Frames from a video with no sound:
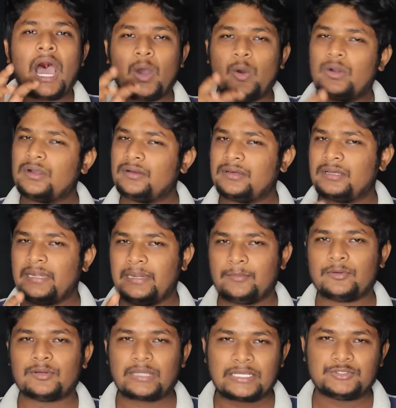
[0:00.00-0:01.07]
அவங்க
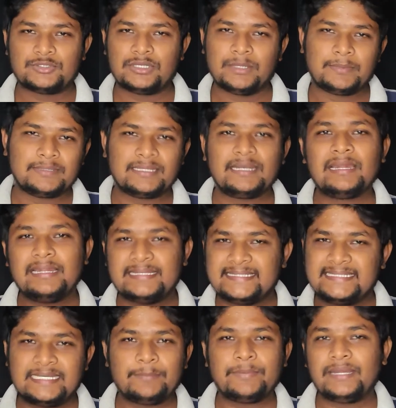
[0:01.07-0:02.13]
ஆக்சுவலாக பார்த்தீங்கன்னா ரெண்டு
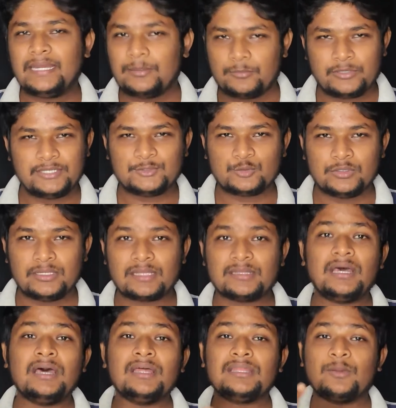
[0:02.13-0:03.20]
சிங்க பெண் முன்னாடி
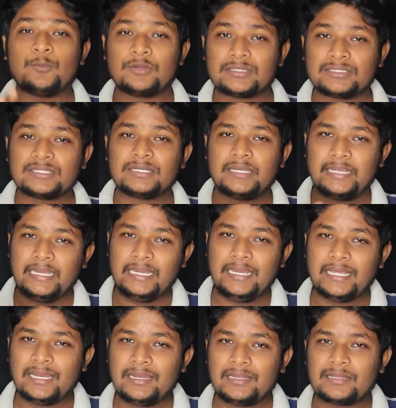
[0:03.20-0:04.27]
சொல்லியிருந்தேன் அதில் ஒருத்தவங்க
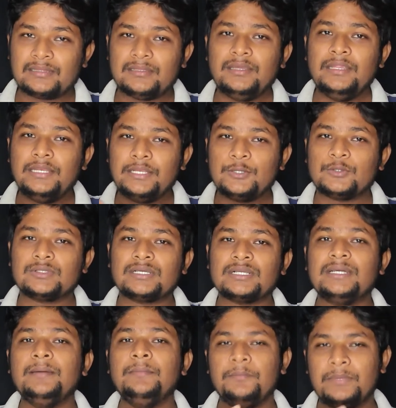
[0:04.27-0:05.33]
இந்தியாவிலேருந்து
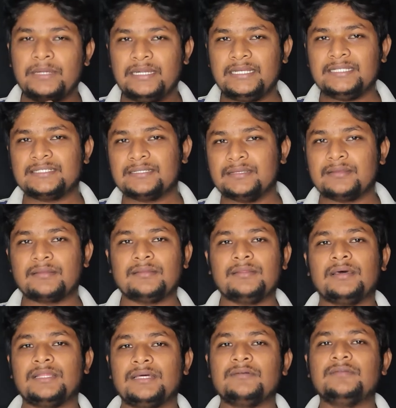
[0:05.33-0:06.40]
இன்னொருத்தங்க பிரிட்டிஷ்லேருந்து
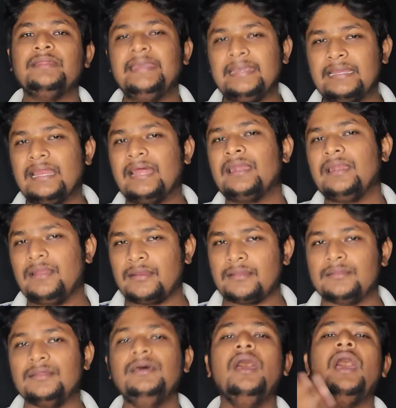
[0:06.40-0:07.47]
அதாவது
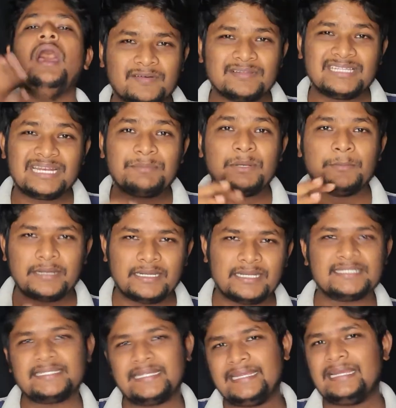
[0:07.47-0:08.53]
இருந்து இப்போ வந்து நம்ம
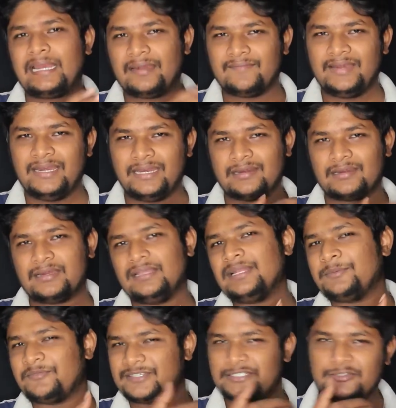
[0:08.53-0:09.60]
பிரிட்டிஷ் இங்கிலாந்து வெளிநாட்டிலேருந்து
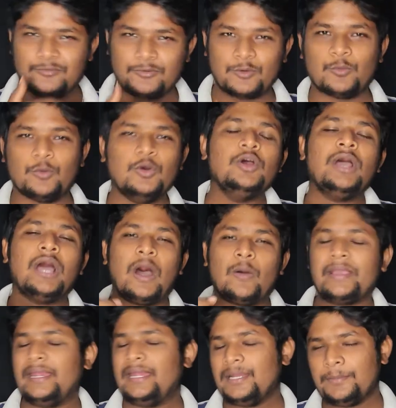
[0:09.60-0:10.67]
நம்ம ஃபஸ்ட்டு வருவோம்
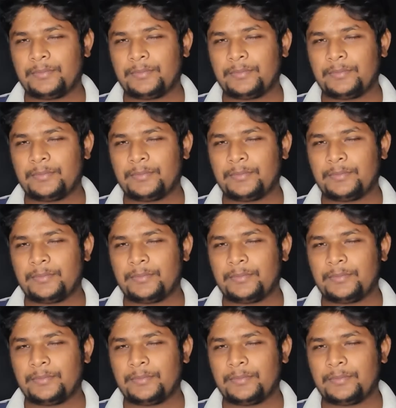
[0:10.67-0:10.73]
அவங்க என்ன